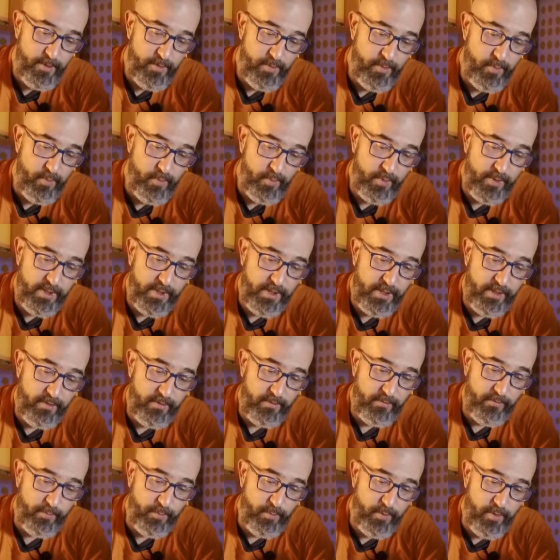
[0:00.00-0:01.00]
o que, que eu
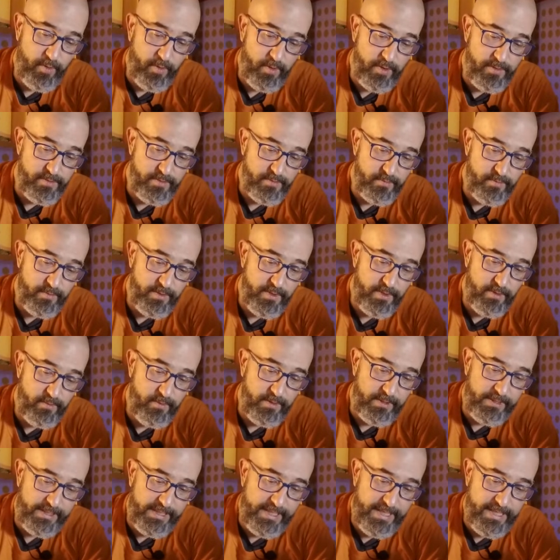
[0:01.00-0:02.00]
esboço. O que
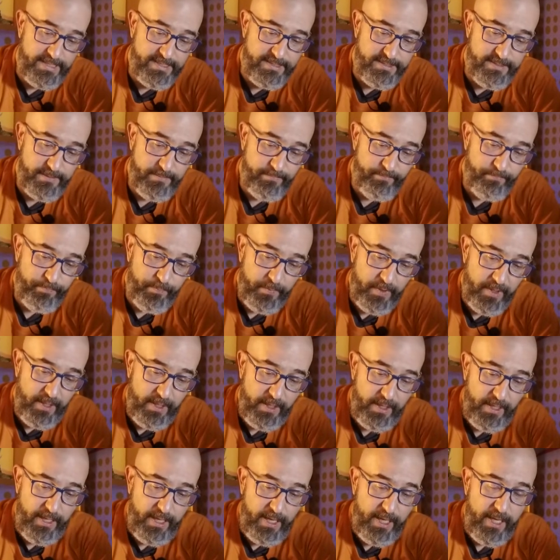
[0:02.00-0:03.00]
acontece
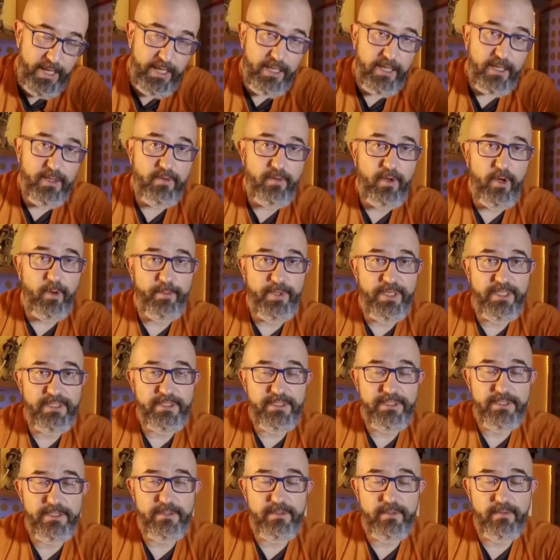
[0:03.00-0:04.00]
é que
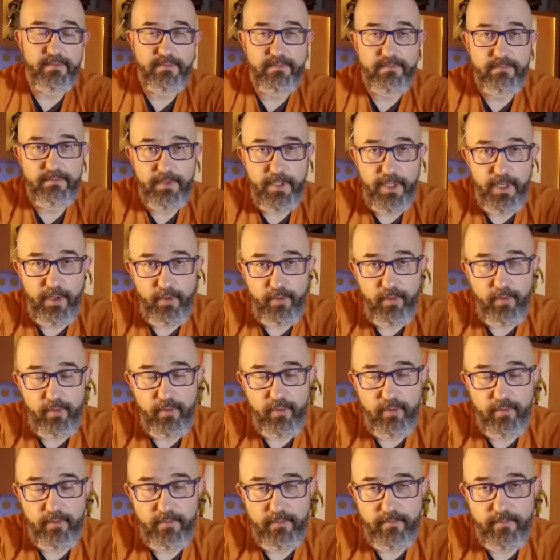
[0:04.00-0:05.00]
atualmente eu,
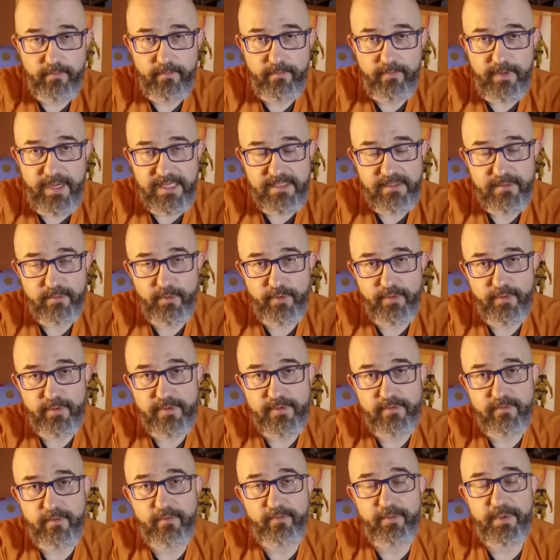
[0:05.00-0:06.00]
eu faço muito
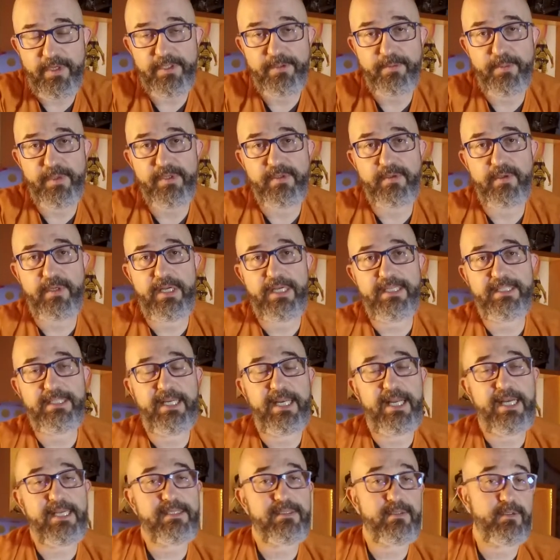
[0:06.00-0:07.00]
desenvolvimento de personagem
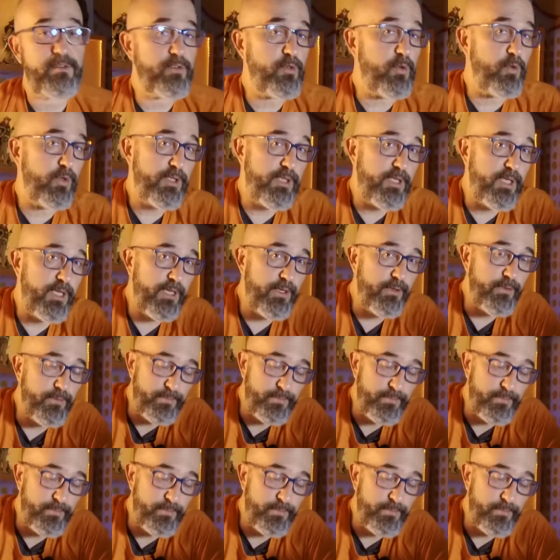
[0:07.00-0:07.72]
criação de roteiro.